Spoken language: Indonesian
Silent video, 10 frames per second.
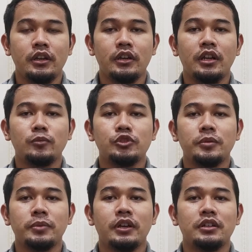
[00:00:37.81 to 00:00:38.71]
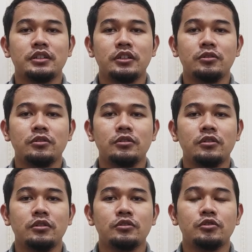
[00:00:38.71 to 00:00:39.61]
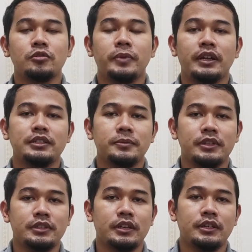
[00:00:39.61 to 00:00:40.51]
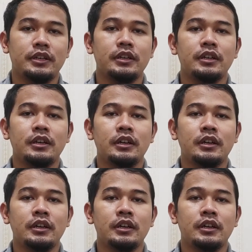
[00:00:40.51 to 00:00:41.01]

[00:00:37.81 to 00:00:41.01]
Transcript: dan musim panasnya itu cukup panas minasang ya